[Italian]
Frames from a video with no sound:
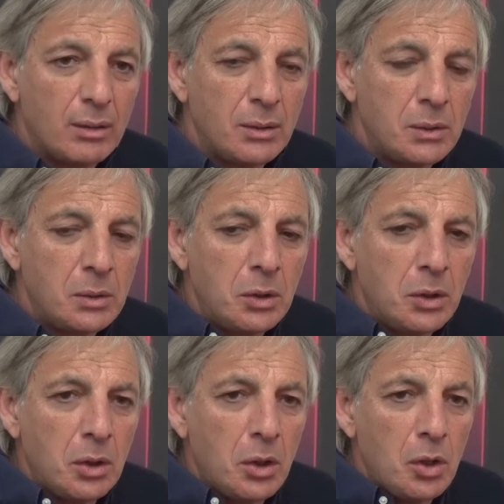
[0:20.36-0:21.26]
a questo
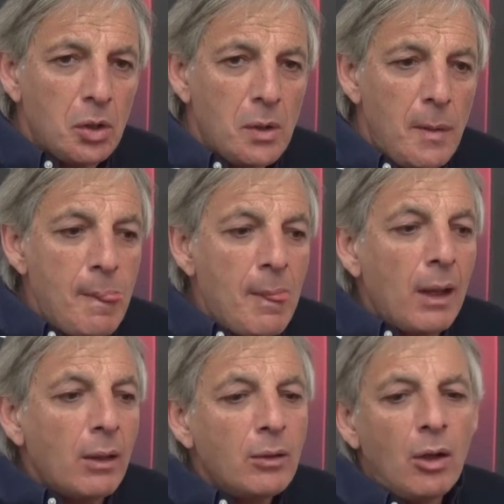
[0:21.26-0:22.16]
punto.
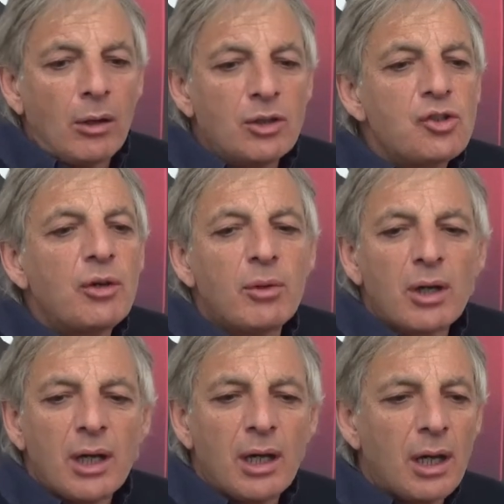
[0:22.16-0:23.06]
No, diciamo
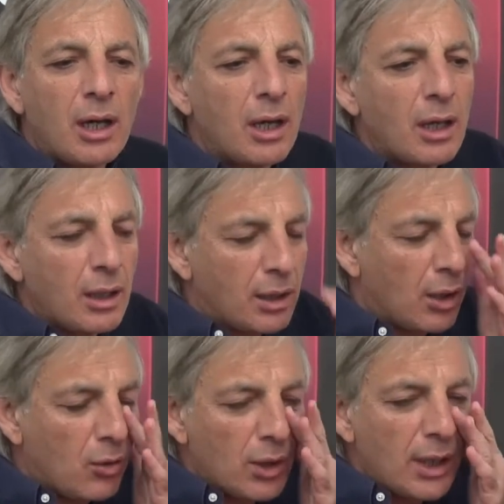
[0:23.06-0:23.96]
che, che
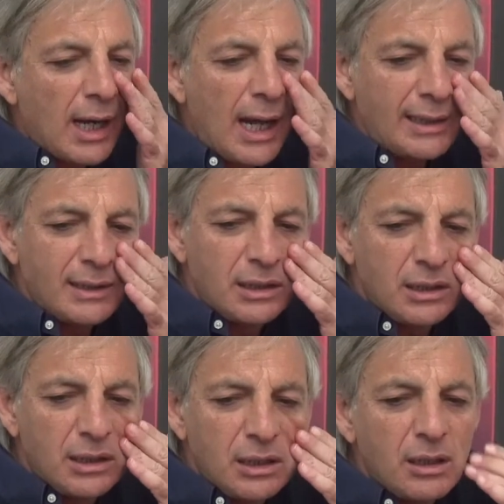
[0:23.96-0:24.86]
con le
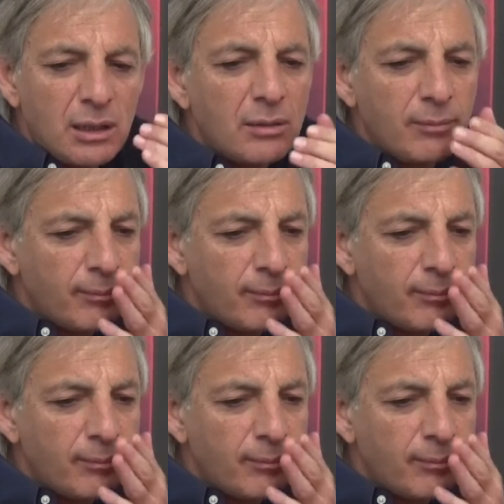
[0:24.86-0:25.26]
grandi